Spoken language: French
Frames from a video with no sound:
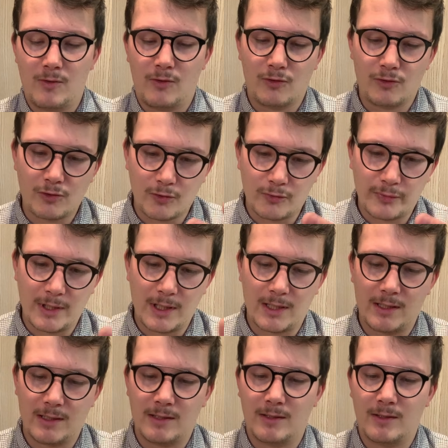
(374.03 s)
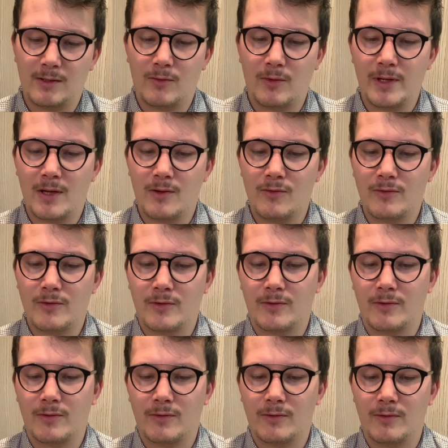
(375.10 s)
Aujourd'hui, la Royal Oak
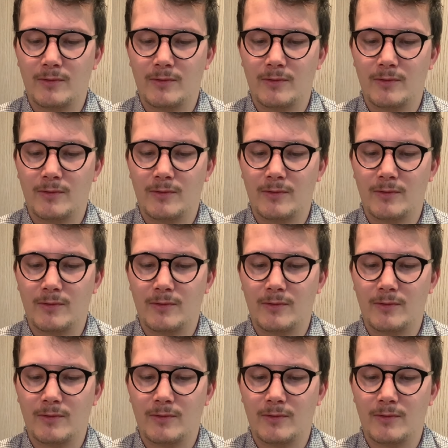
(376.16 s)
euh,